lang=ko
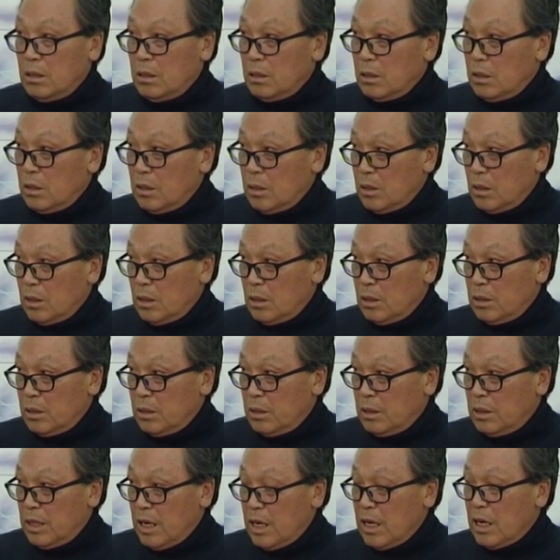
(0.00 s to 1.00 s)
어,
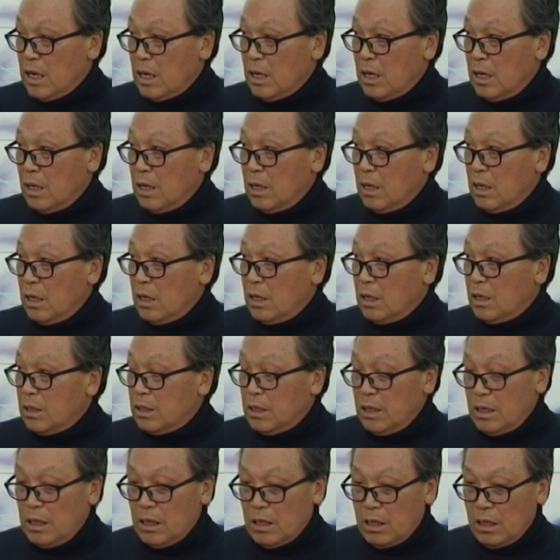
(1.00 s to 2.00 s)
내가 아,
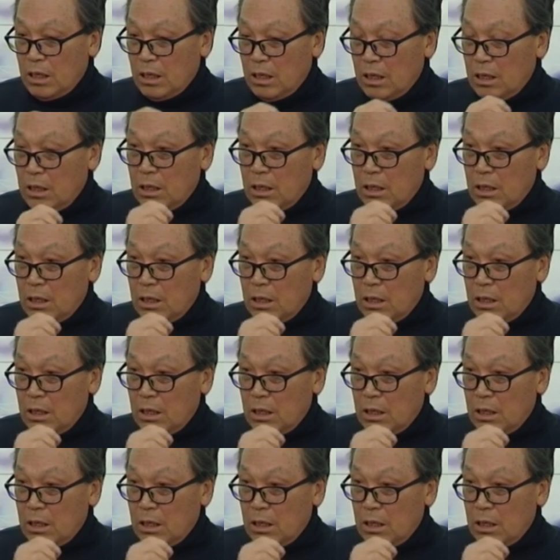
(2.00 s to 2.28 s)
내가